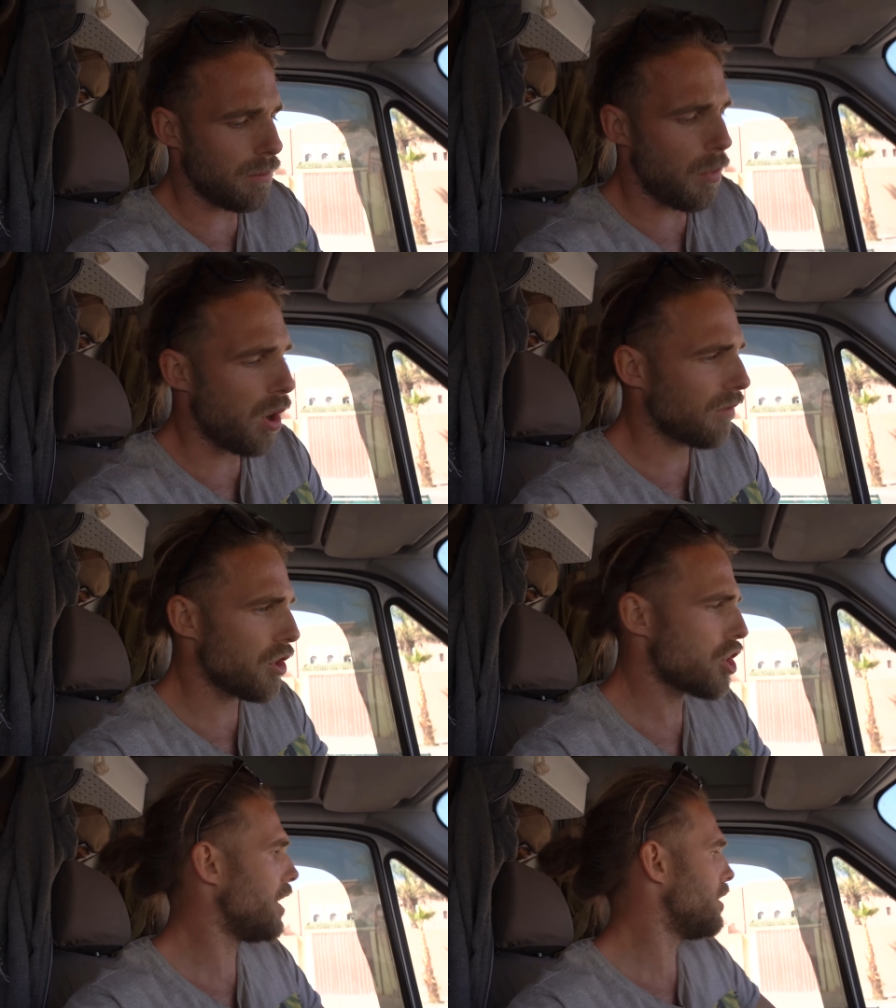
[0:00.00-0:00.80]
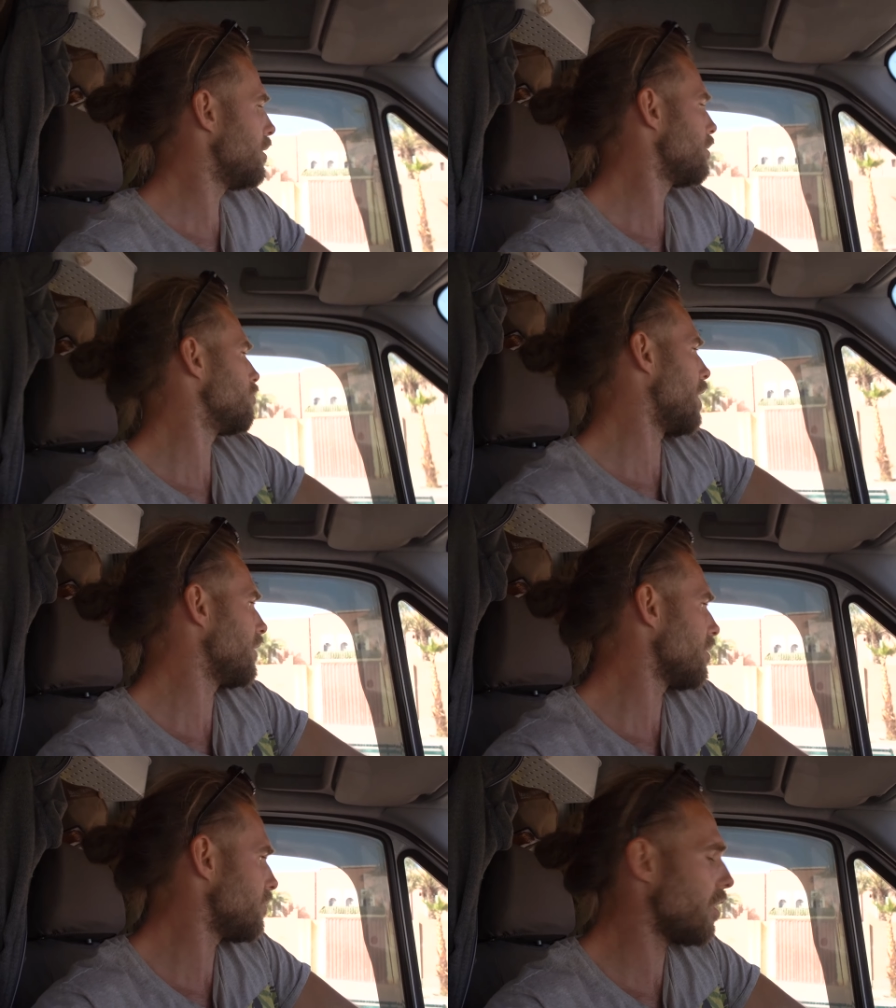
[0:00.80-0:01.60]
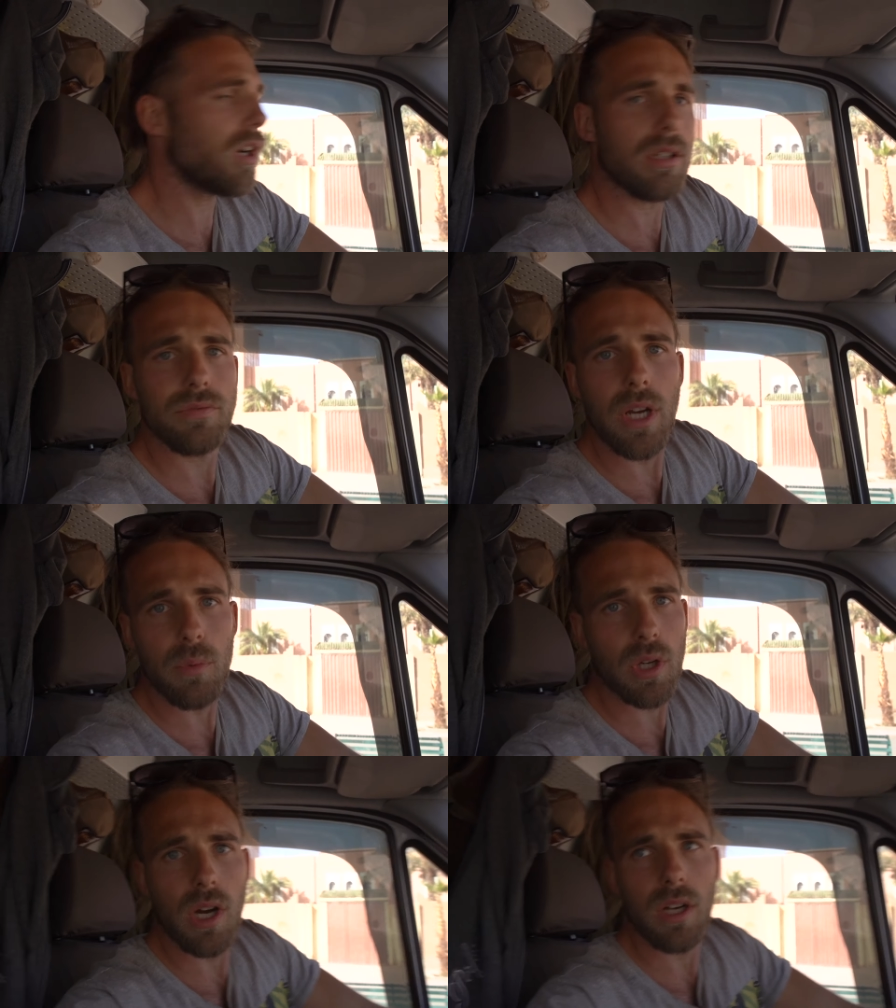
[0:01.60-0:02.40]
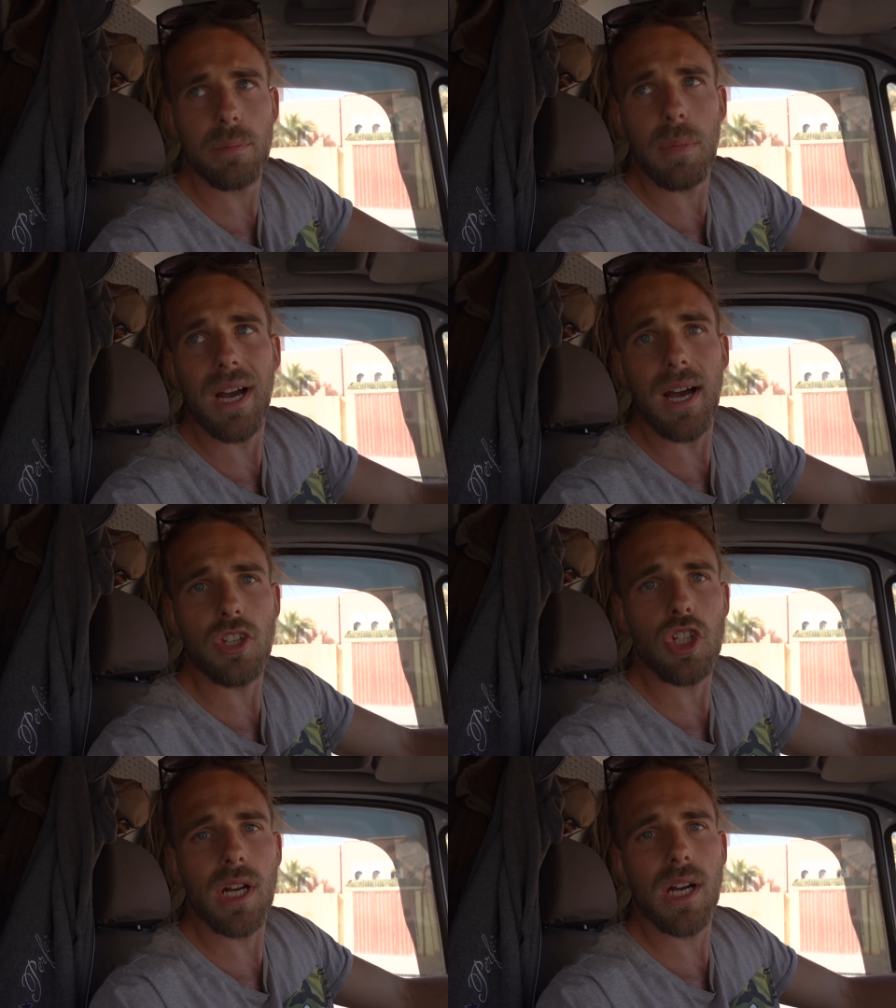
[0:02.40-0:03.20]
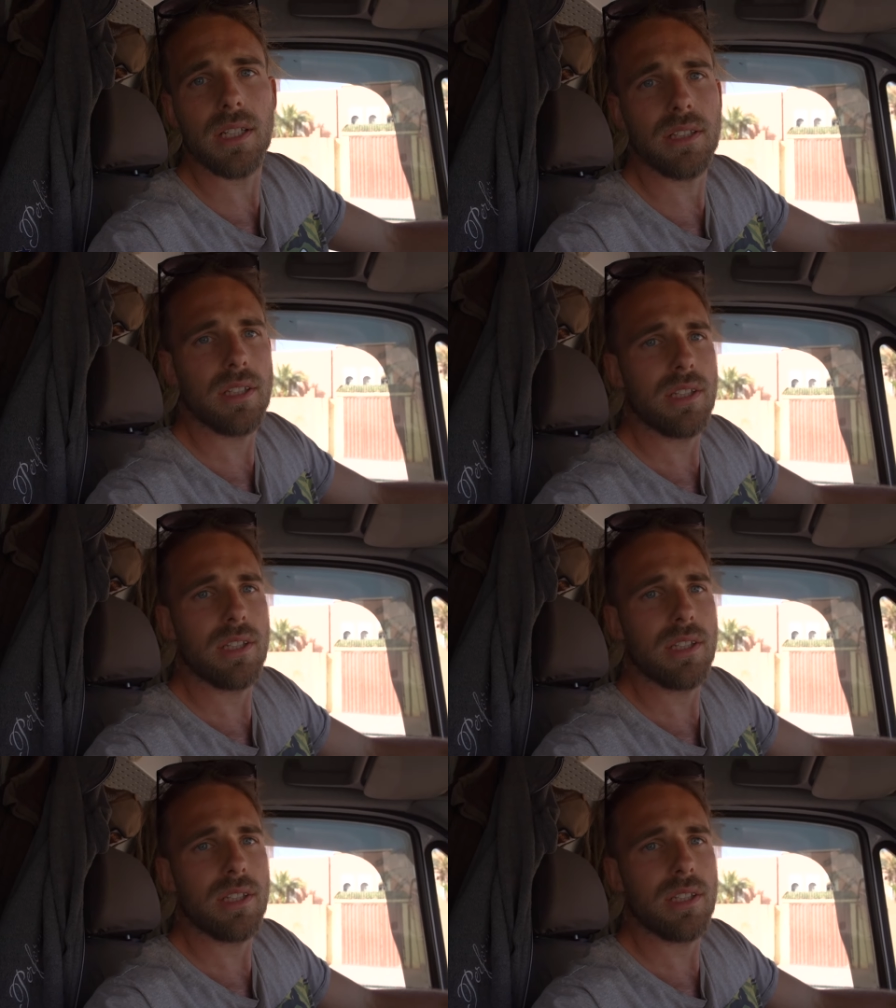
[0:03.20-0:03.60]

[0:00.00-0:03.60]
morgen wahrscheinlich weiterfahren. Wir haben noch gar nicht beratschlagt,